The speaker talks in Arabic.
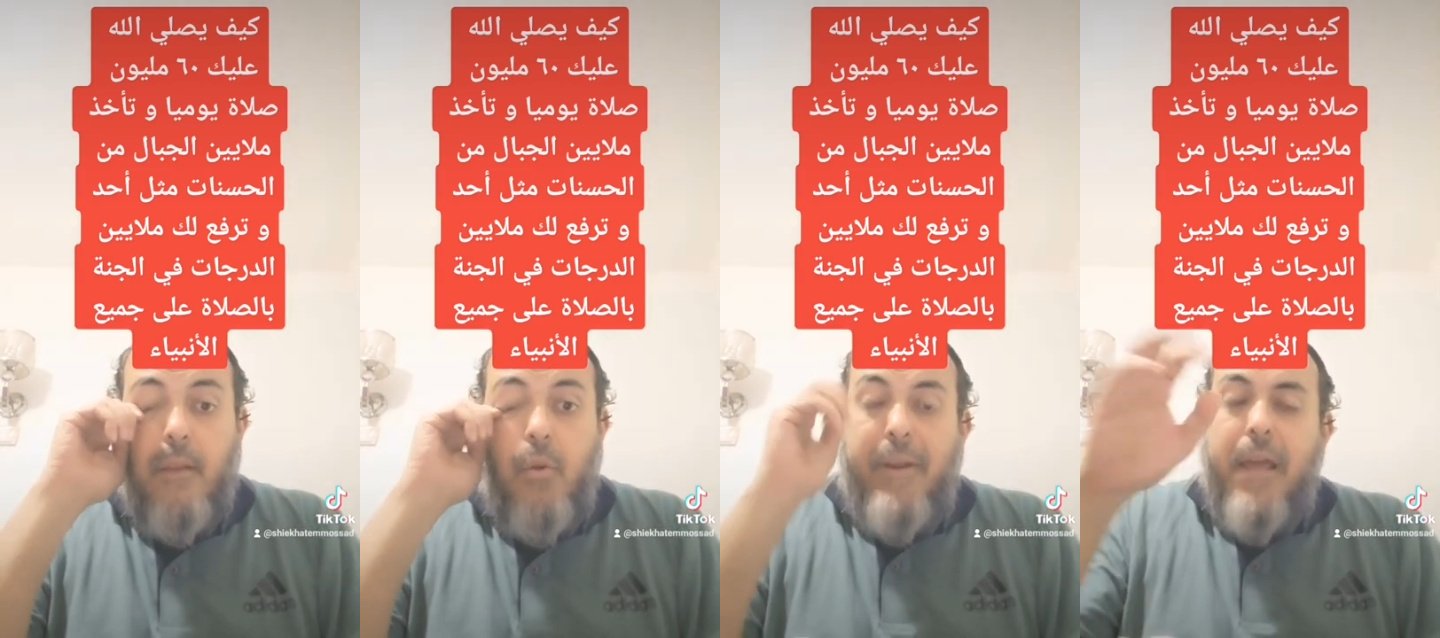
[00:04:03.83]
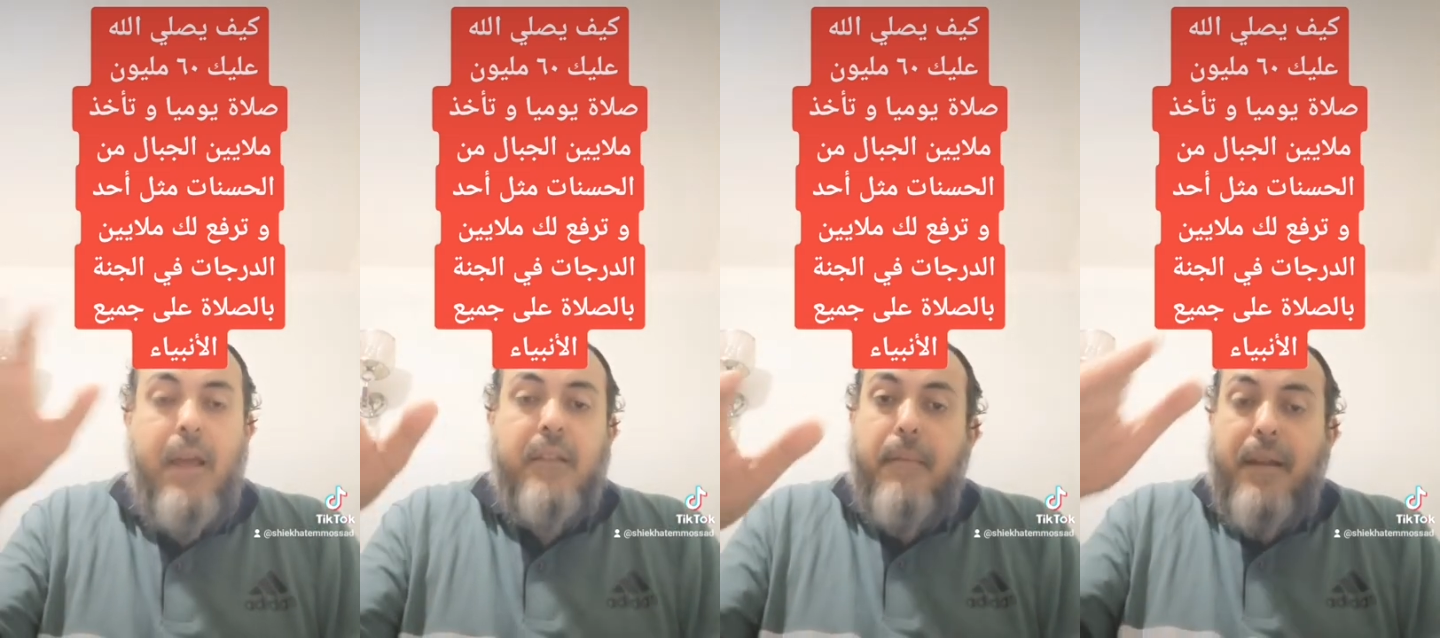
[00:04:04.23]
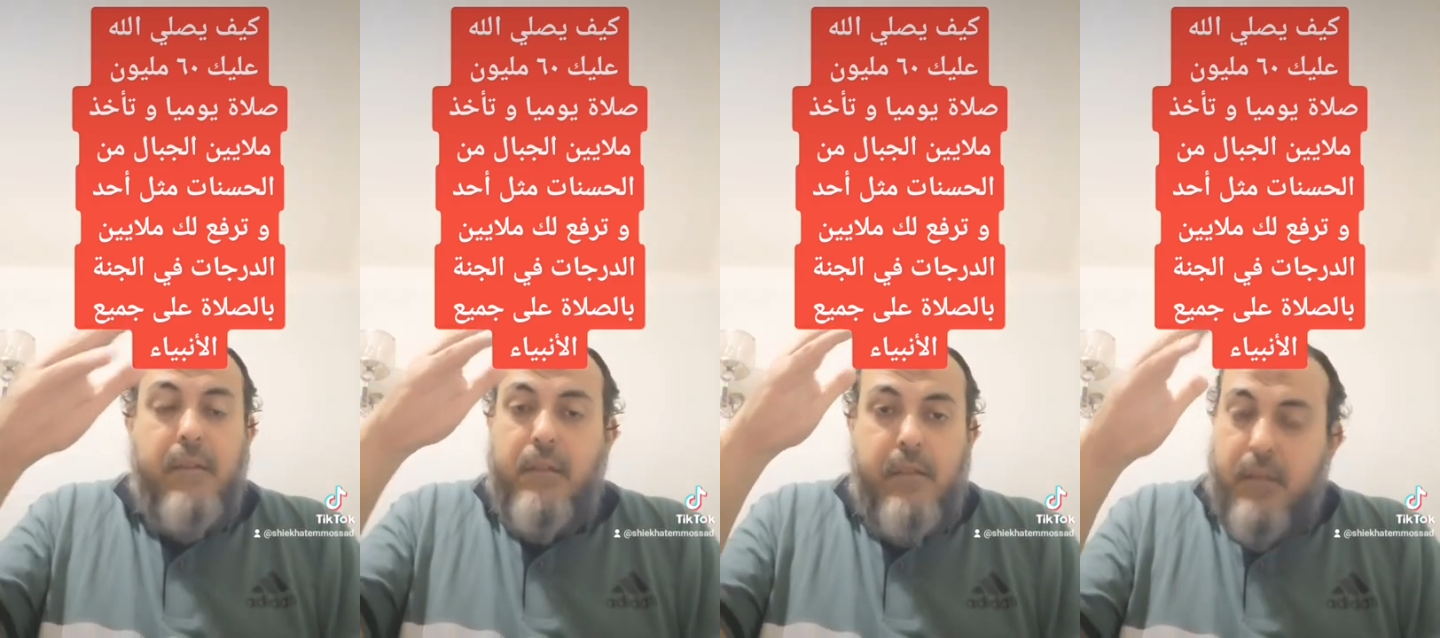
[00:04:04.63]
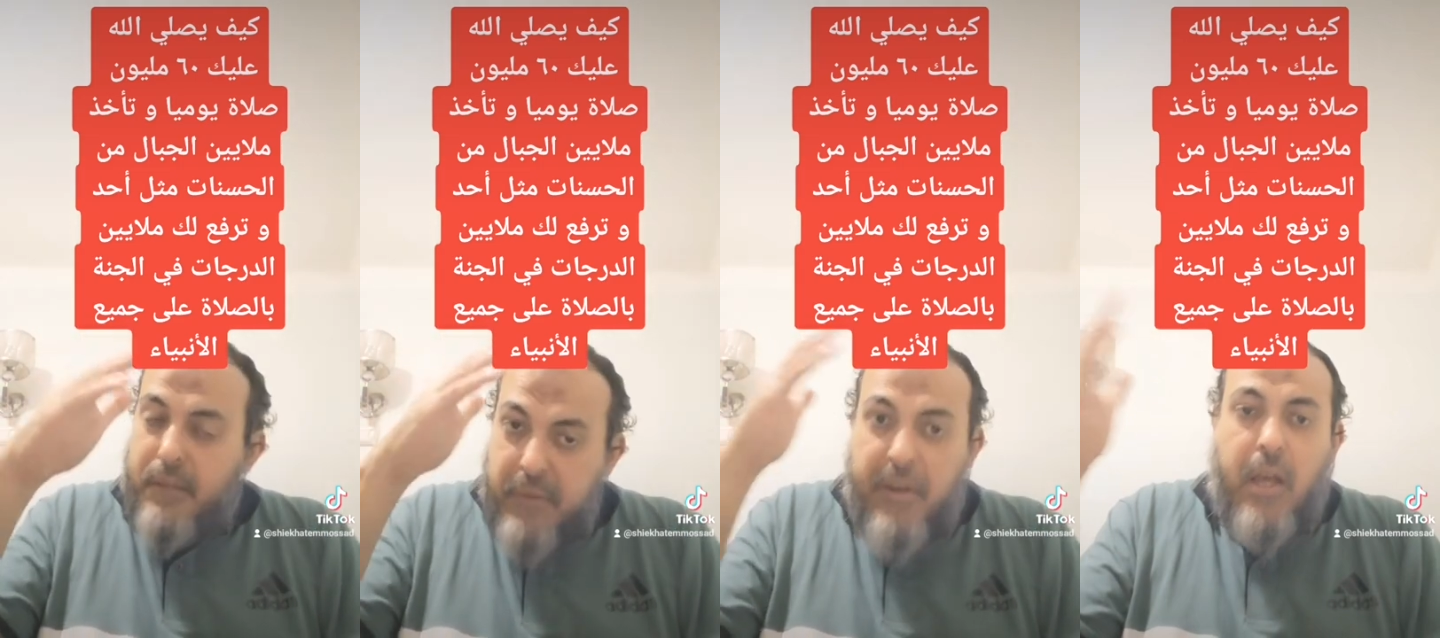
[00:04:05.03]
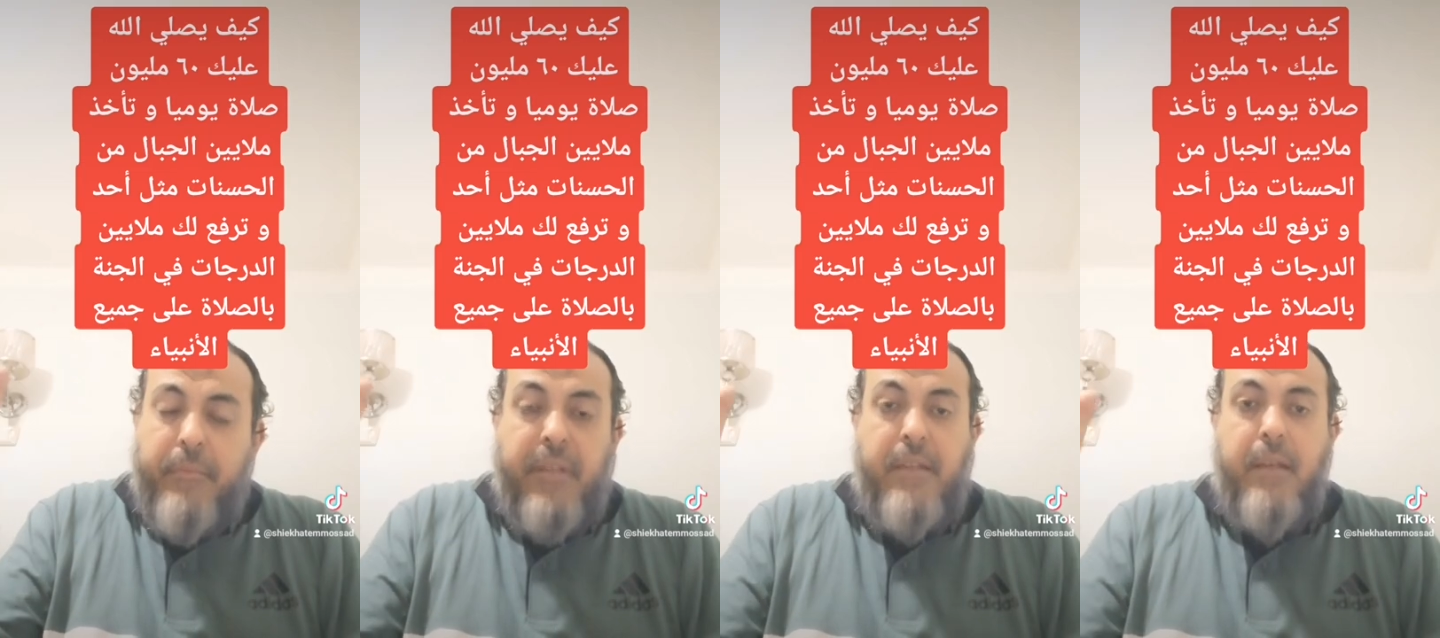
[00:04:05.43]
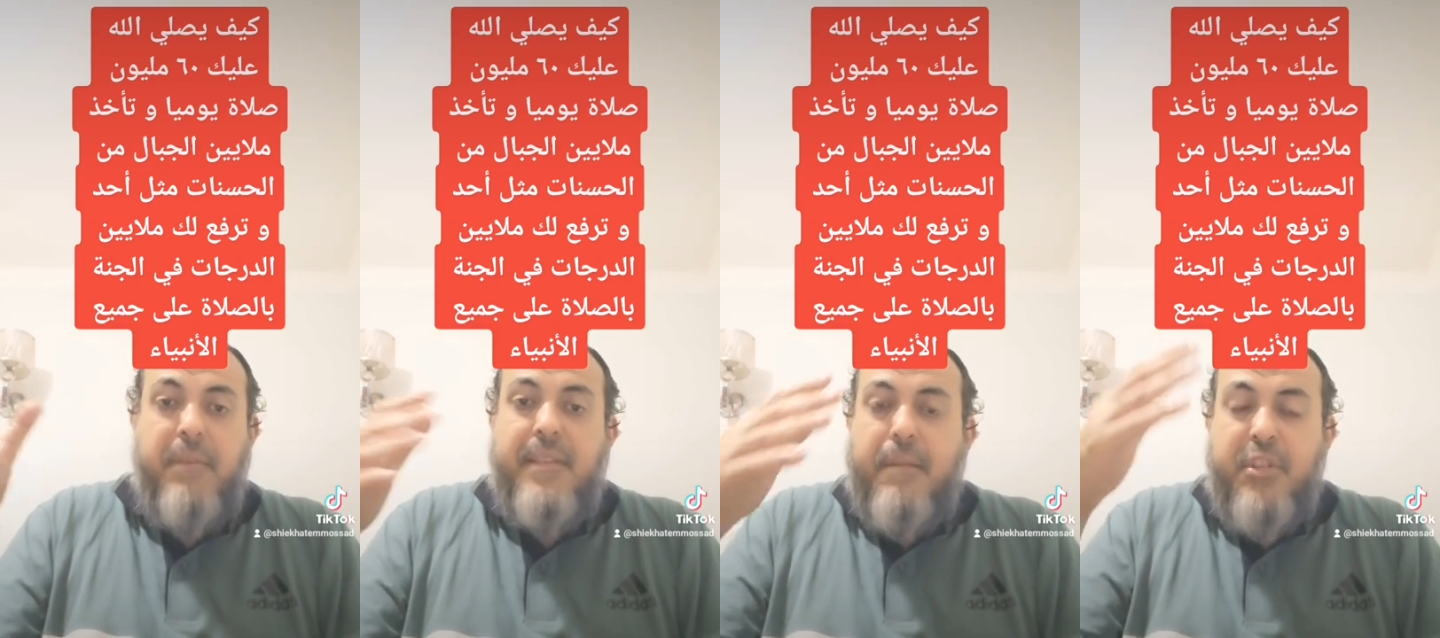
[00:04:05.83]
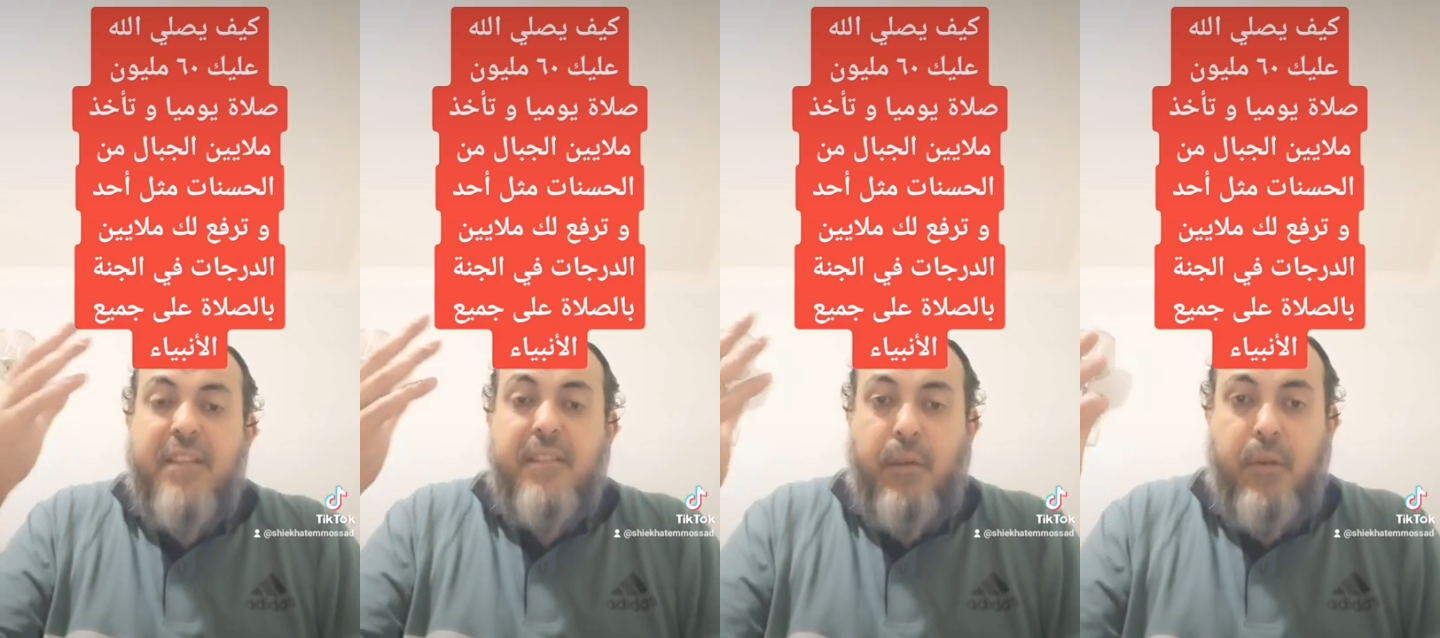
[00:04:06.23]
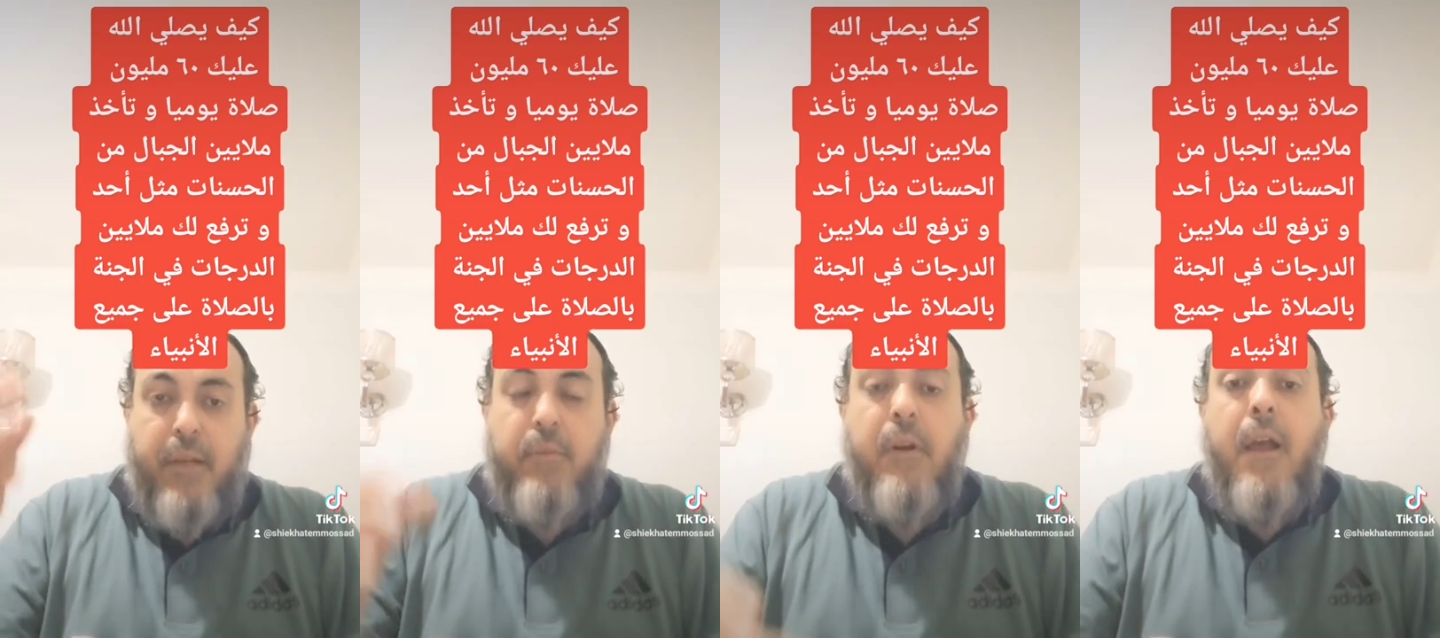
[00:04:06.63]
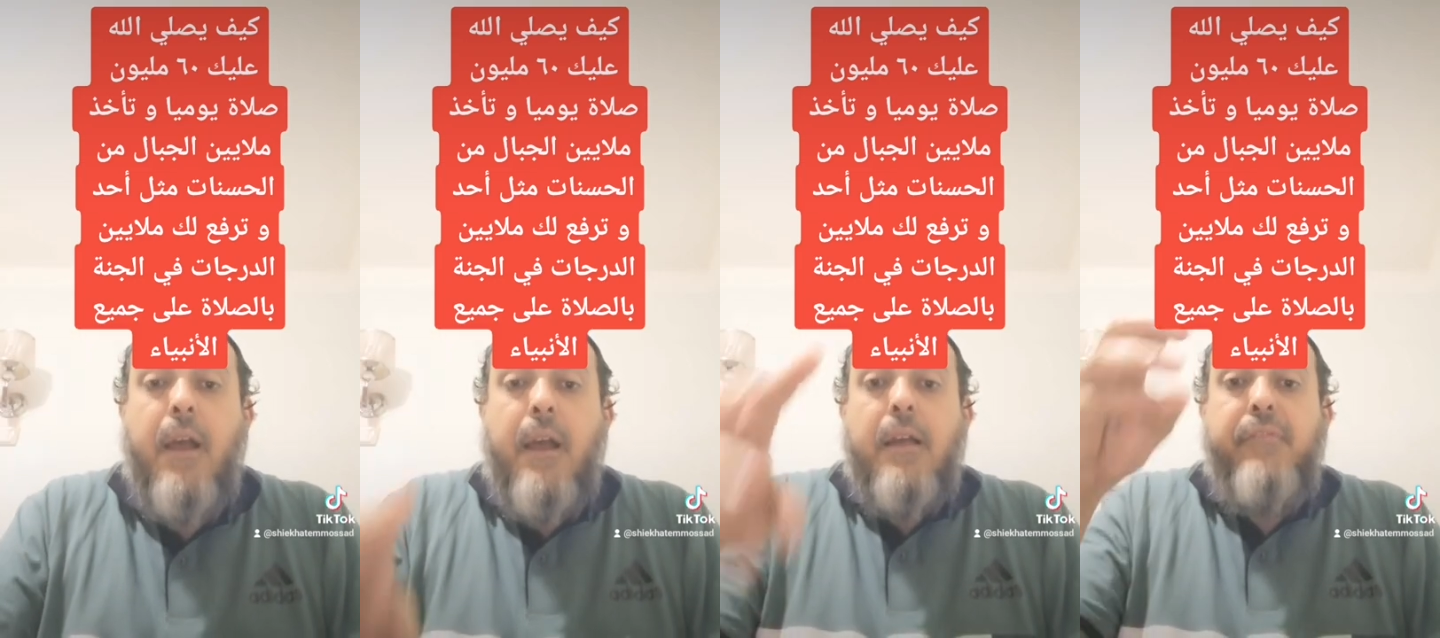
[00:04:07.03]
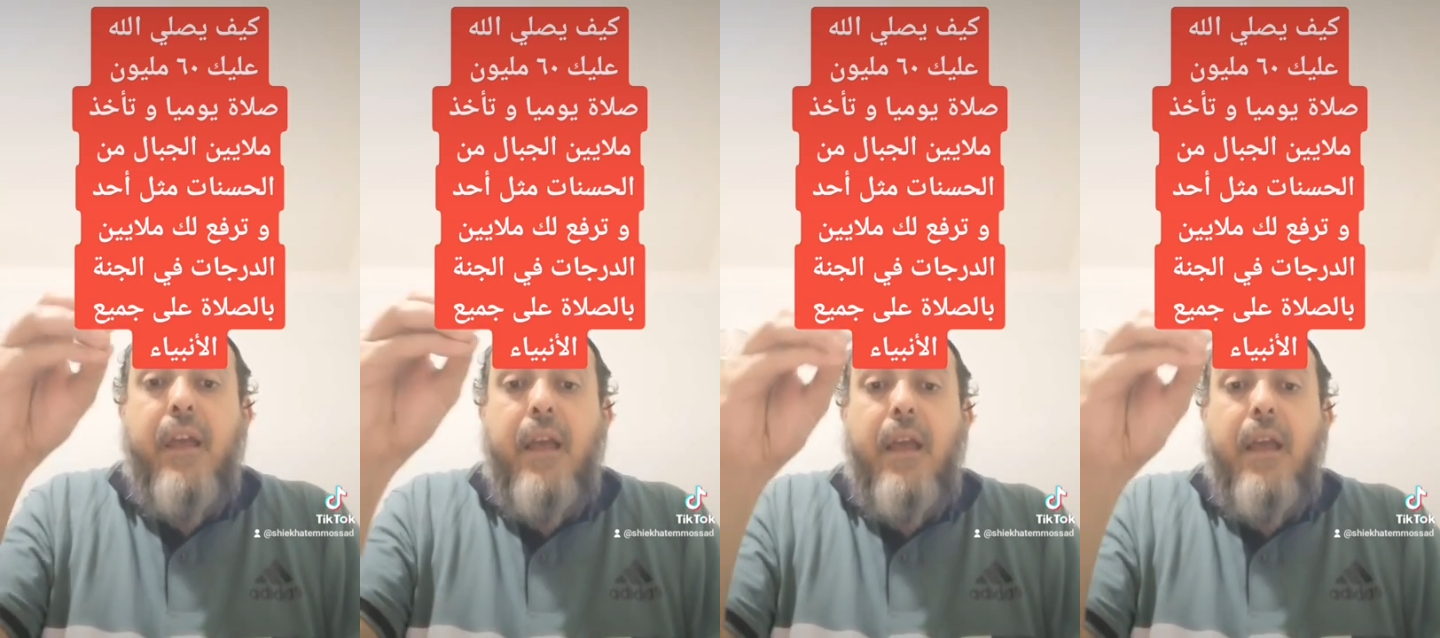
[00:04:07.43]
وما لا طبعا في مناقب تانية بس انا مش عايز اطول عليكم ف